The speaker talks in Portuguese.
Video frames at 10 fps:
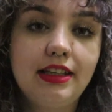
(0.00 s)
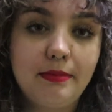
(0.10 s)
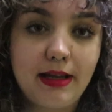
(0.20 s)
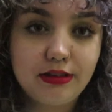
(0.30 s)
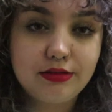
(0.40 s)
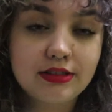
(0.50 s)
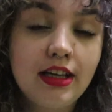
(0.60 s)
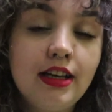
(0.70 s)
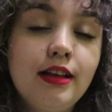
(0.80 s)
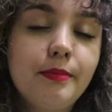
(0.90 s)
elementos
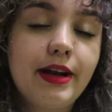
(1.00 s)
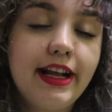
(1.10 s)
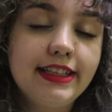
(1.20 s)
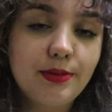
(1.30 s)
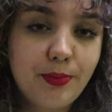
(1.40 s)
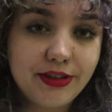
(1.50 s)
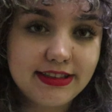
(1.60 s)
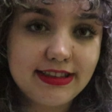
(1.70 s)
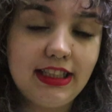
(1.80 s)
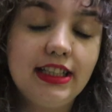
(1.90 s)
para essa
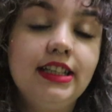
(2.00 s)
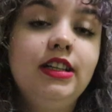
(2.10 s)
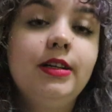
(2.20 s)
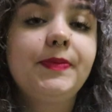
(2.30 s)
poesia,